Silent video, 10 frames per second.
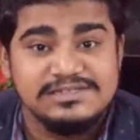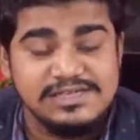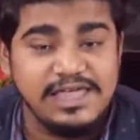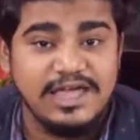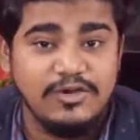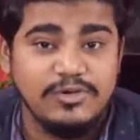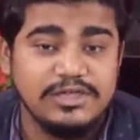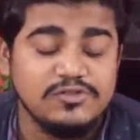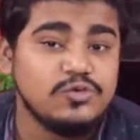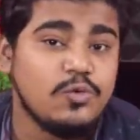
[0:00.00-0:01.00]
সেই কারণে
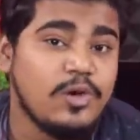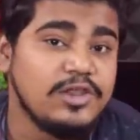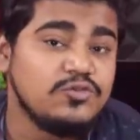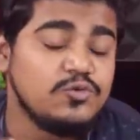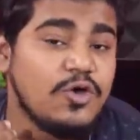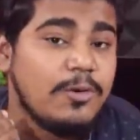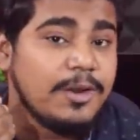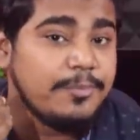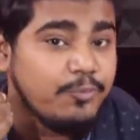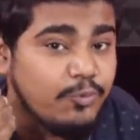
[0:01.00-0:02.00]
কিন্তু কলেজগুলো
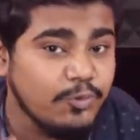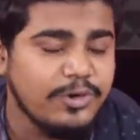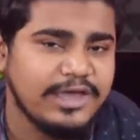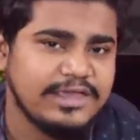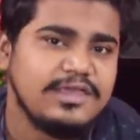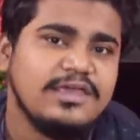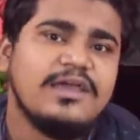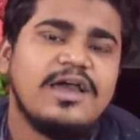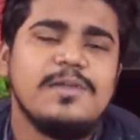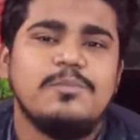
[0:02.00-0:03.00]
আবার পুনরায়
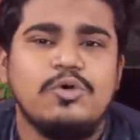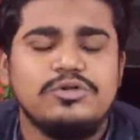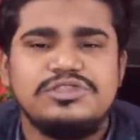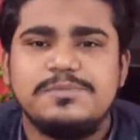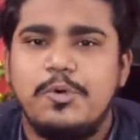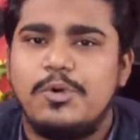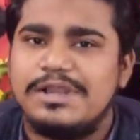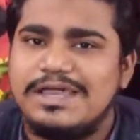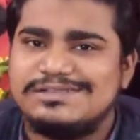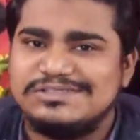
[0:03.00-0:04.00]
আয় ভর্তি
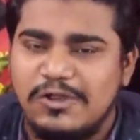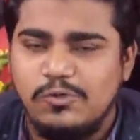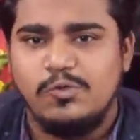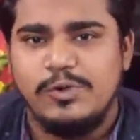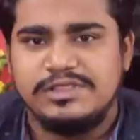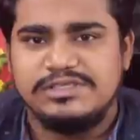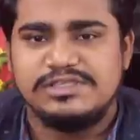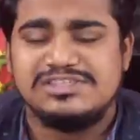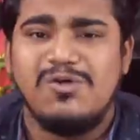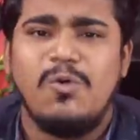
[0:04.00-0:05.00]
প্রক্রিয়া চালু করে
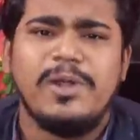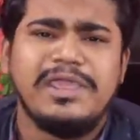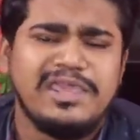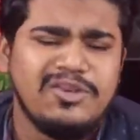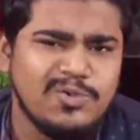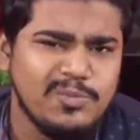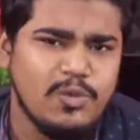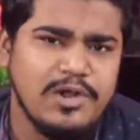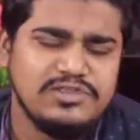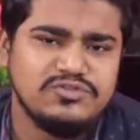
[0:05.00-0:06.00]
দিয়েছে অনেক এরকম
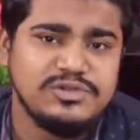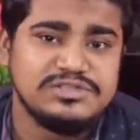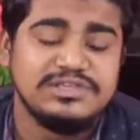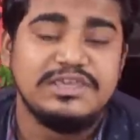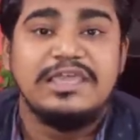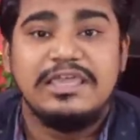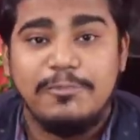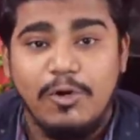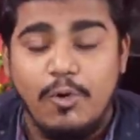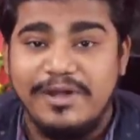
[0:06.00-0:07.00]
কলেজ রয়েছে
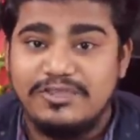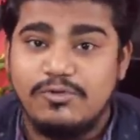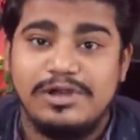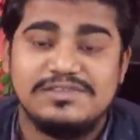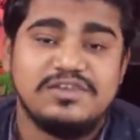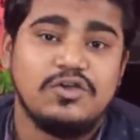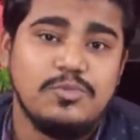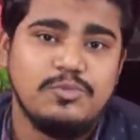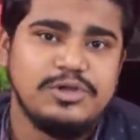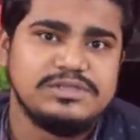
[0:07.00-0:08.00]
এবং অনেক কলেজ
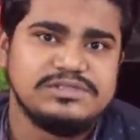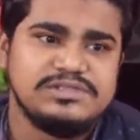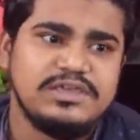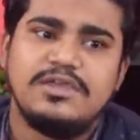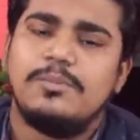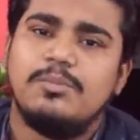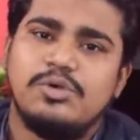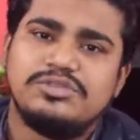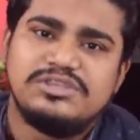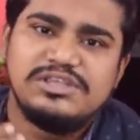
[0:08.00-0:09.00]
এরকম রয়েছে যে
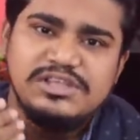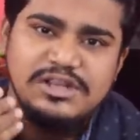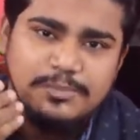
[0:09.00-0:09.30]
ভর্তি